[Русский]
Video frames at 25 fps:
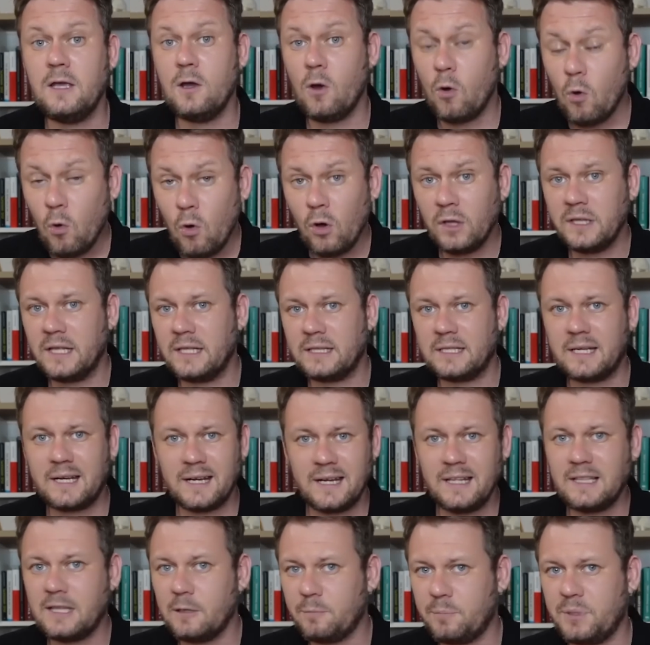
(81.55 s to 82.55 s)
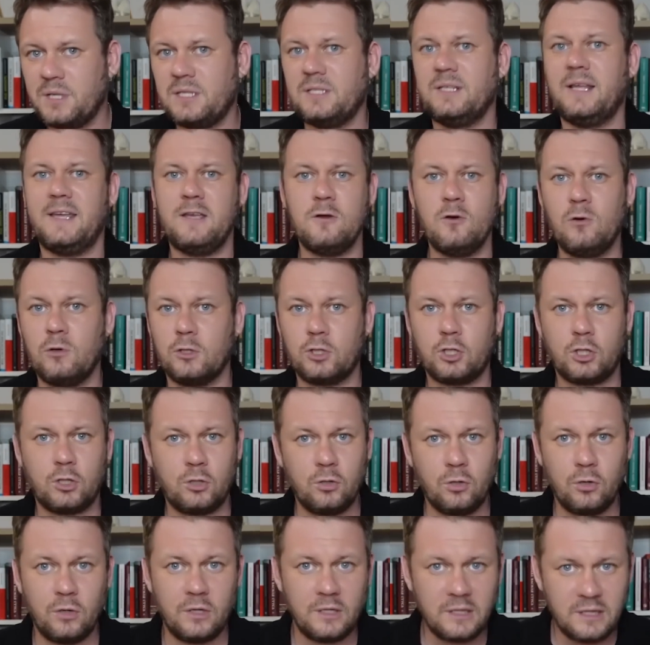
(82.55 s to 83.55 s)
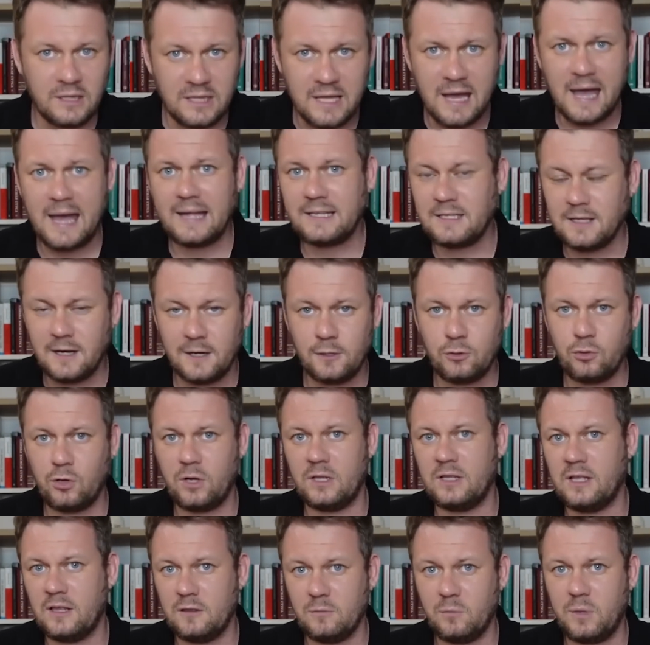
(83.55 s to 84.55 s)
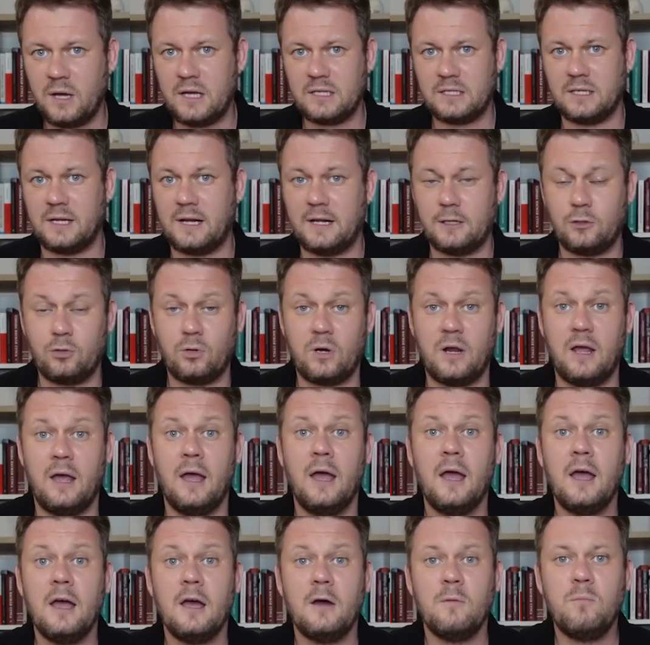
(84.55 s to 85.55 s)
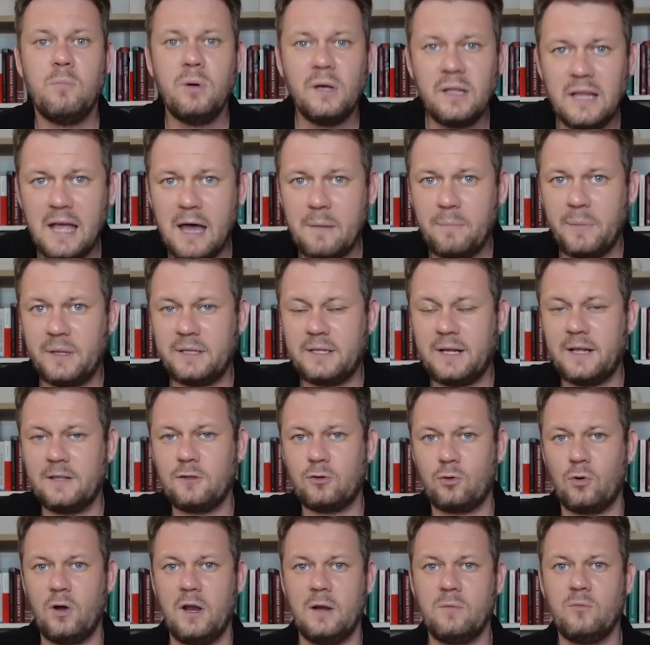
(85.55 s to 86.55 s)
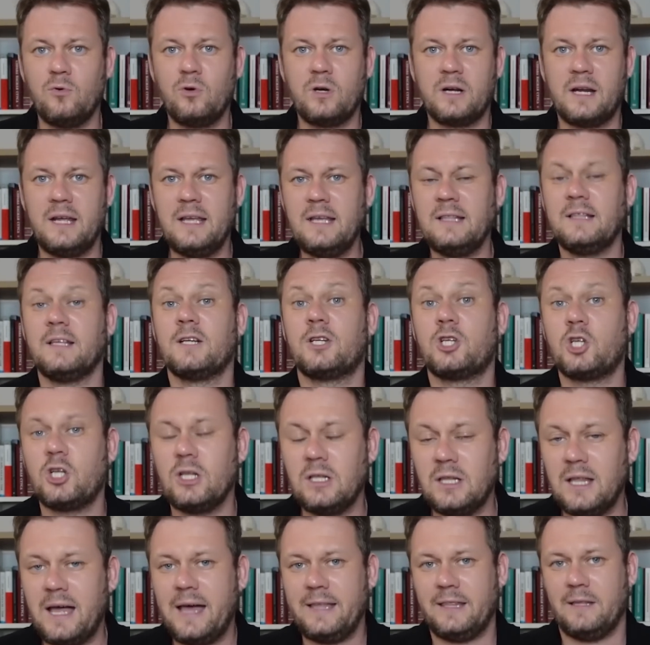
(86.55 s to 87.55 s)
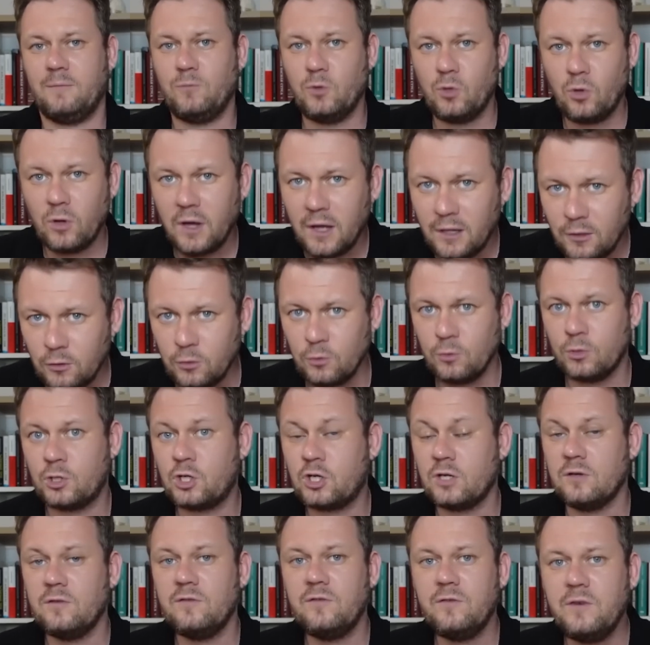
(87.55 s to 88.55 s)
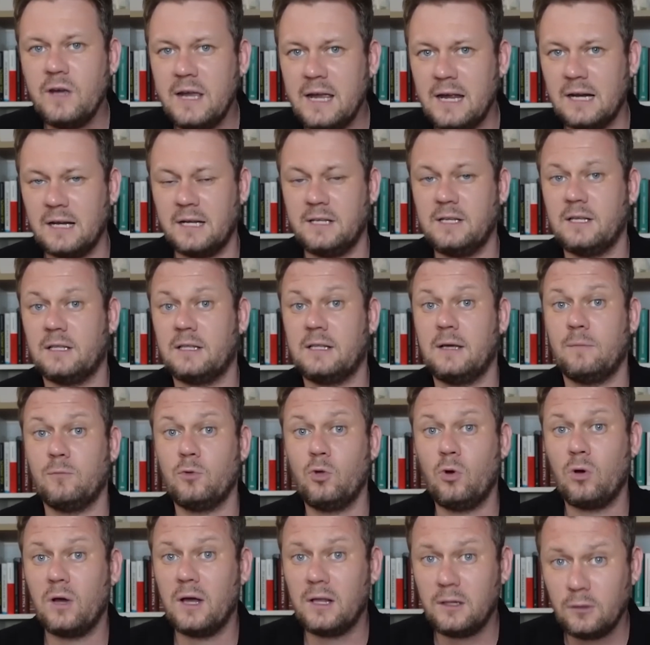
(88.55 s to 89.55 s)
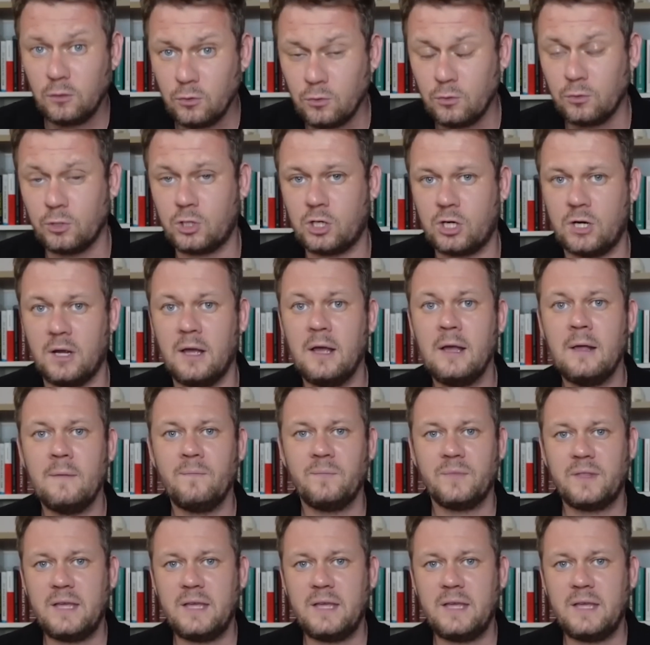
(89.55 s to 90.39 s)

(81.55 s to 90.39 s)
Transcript: И он открыто признает, что та территория Донбасса, которая была под контролем Украины, жила намного лучше, выглядит намного лучше.